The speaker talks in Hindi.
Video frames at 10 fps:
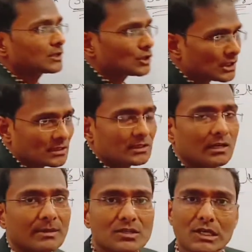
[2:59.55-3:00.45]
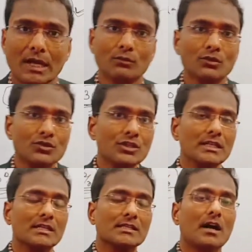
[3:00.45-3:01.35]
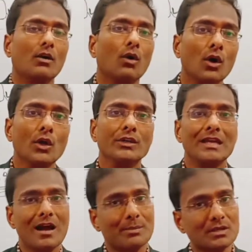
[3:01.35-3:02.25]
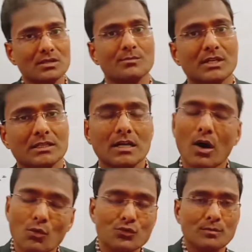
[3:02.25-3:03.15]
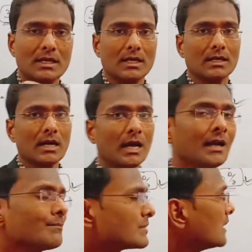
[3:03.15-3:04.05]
प्रतिशत सिलेबस चाहे वो जीएस का हो या आपके सब्जेक्ट का हो उसमें करना है